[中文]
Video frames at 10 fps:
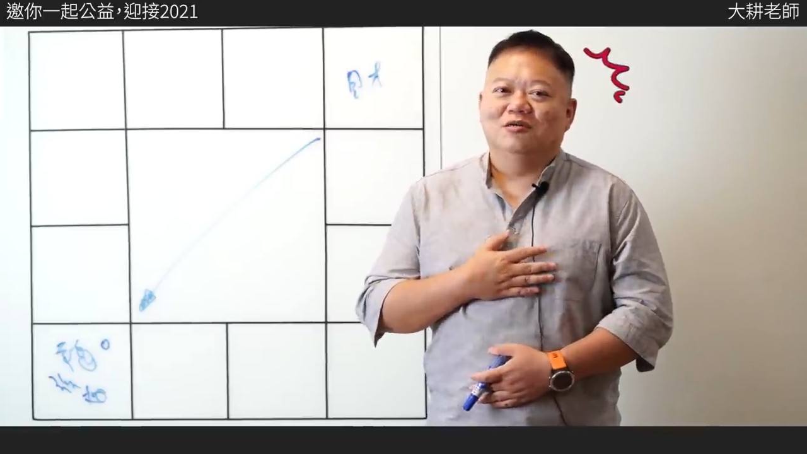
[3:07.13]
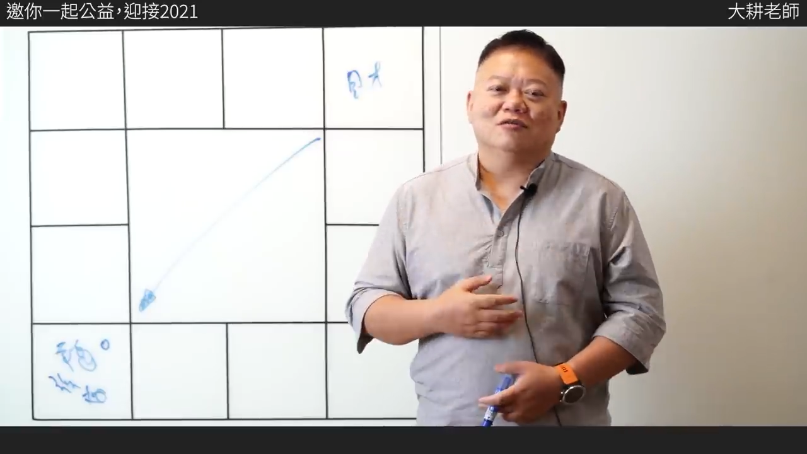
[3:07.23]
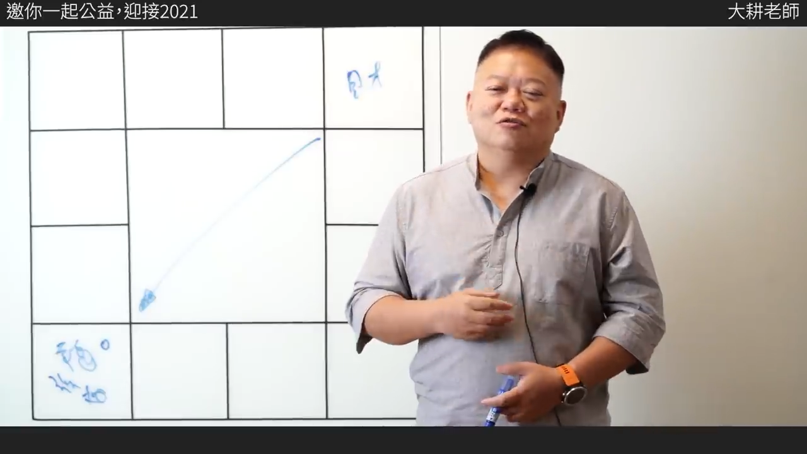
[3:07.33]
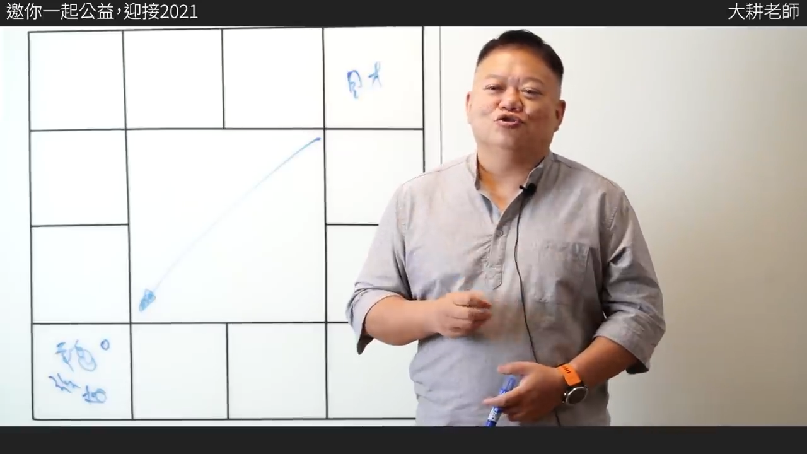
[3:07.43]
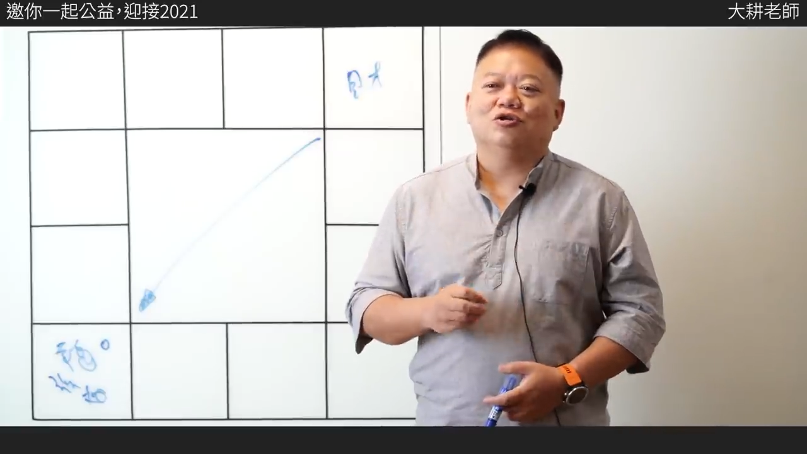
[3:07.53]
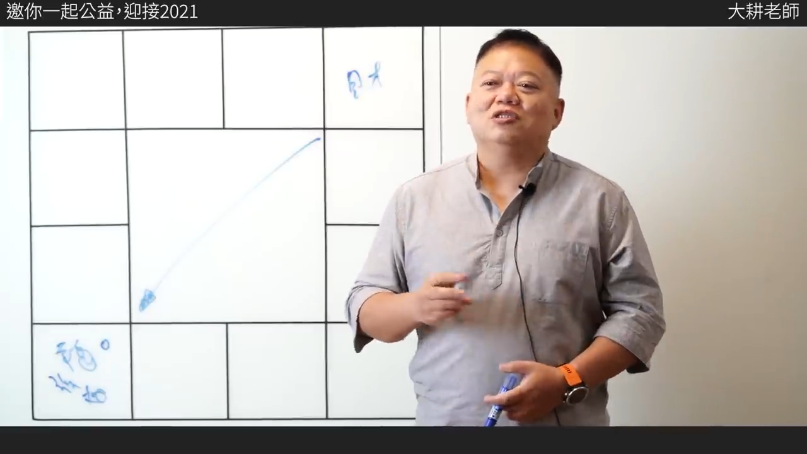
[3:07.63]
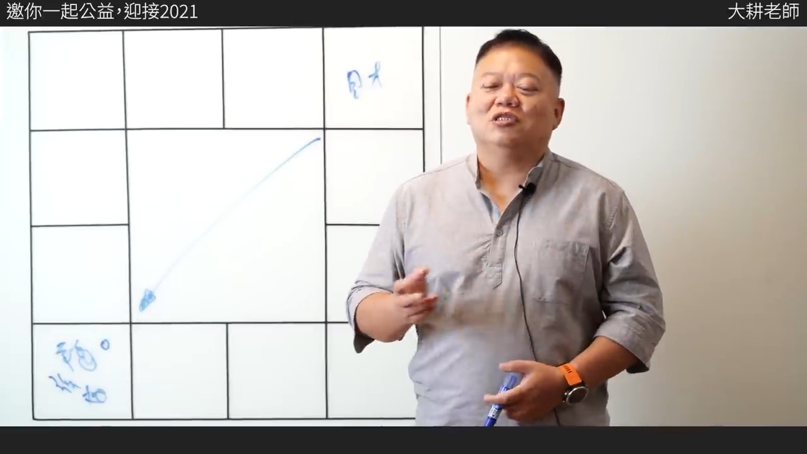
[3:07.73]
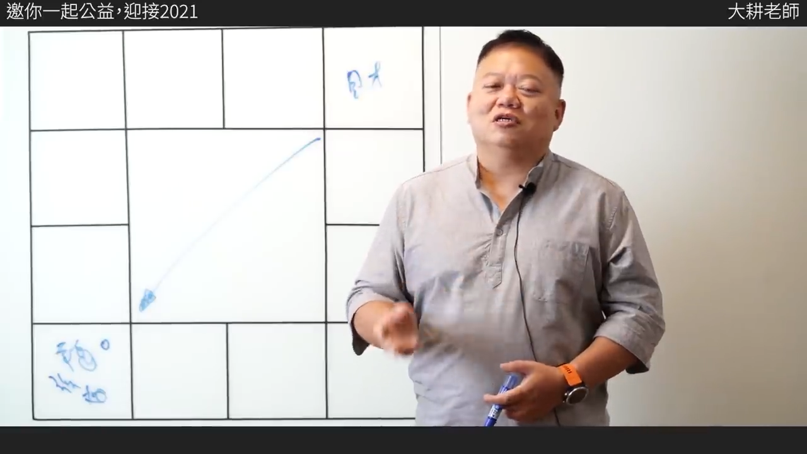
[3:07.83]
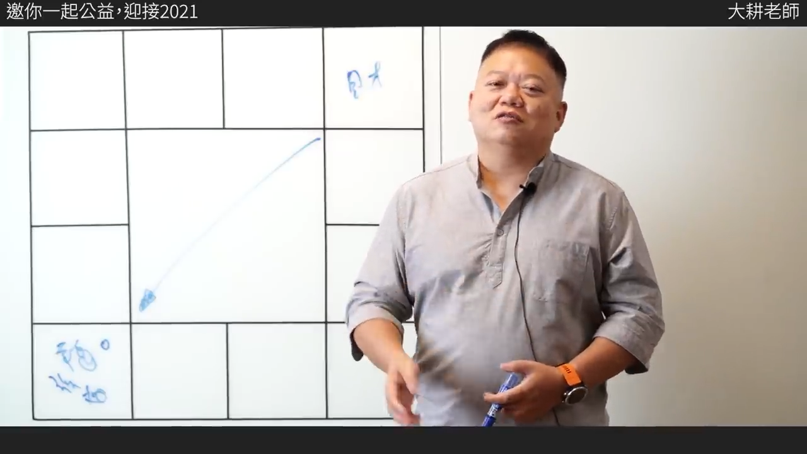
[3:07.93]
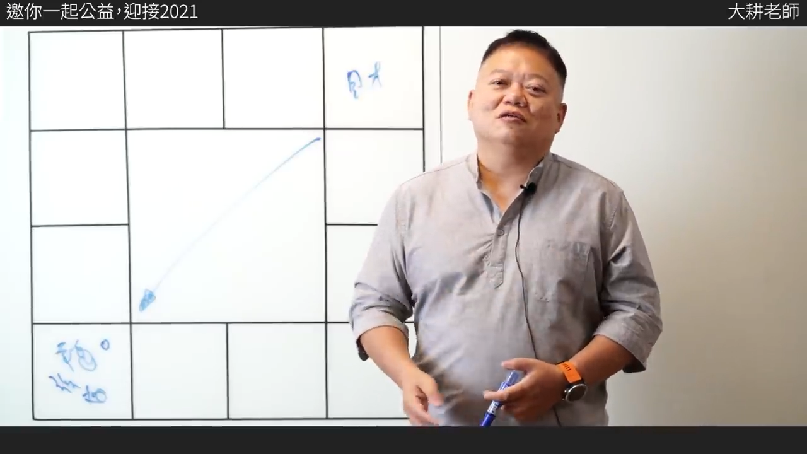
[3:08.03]
可是捐
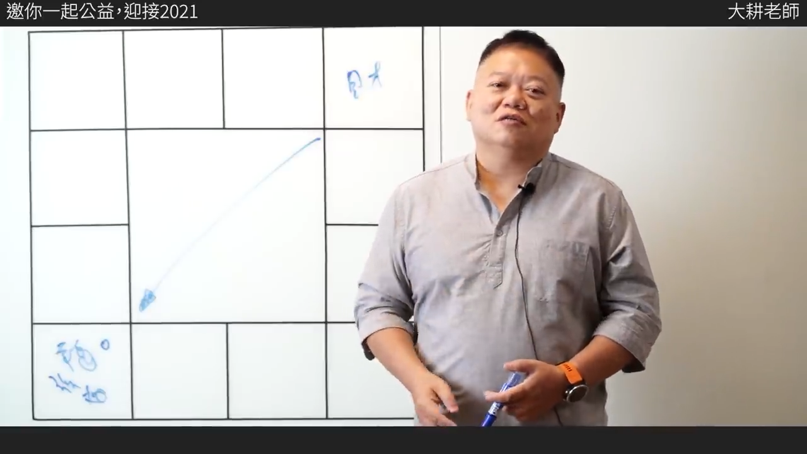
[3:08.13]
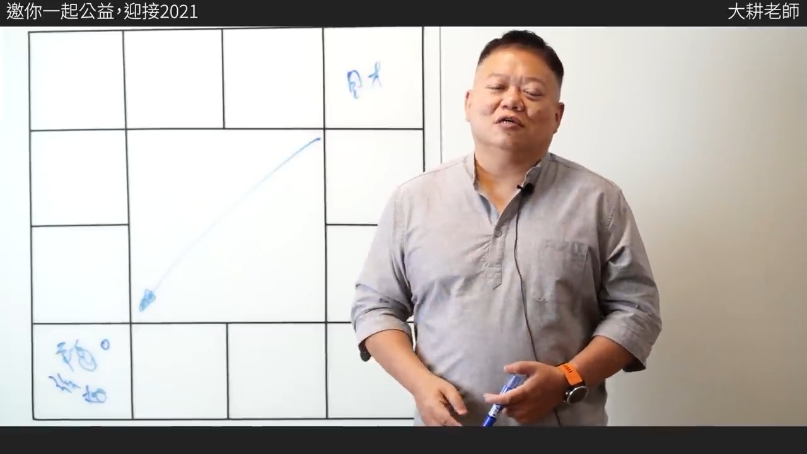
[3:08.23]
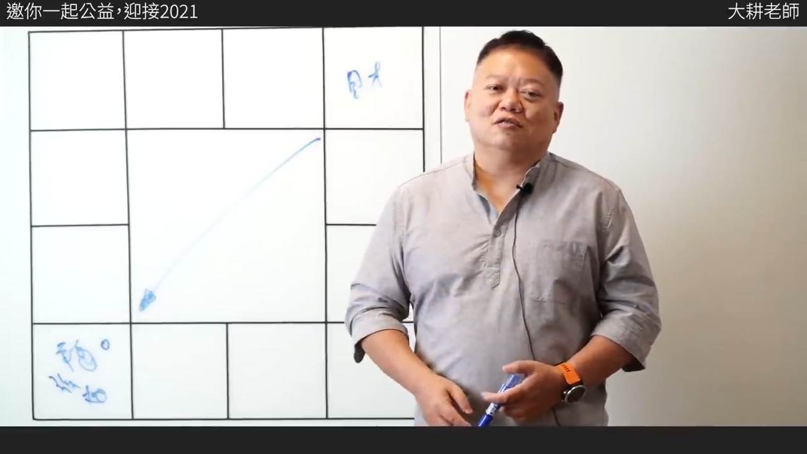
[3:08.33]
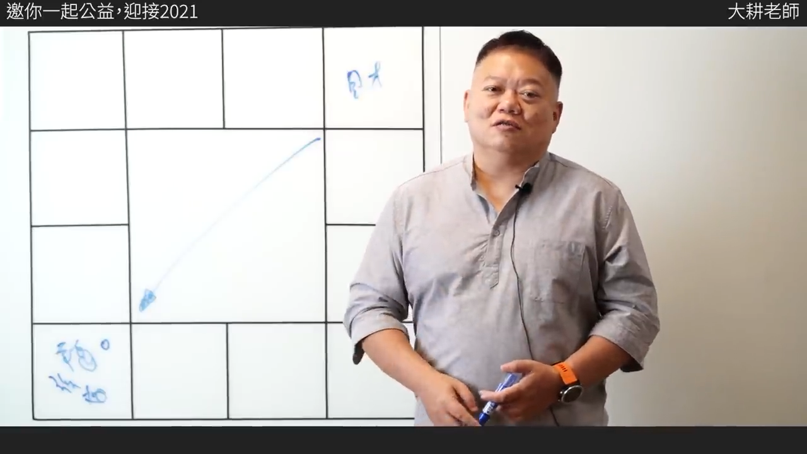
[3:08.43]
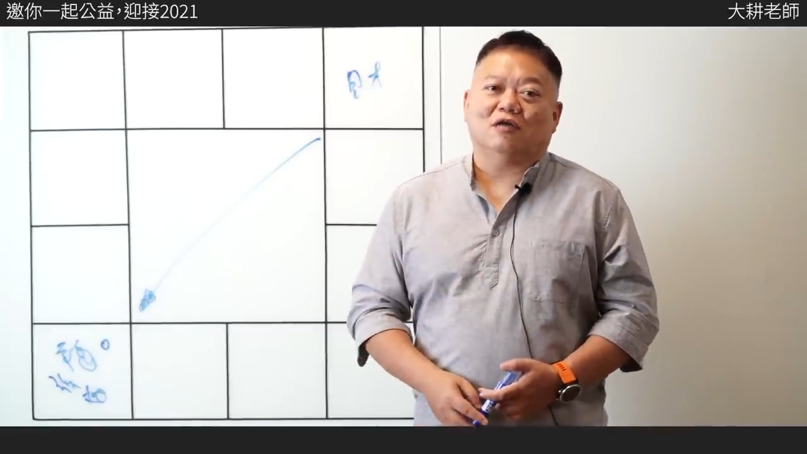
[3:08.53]
钱呢可以得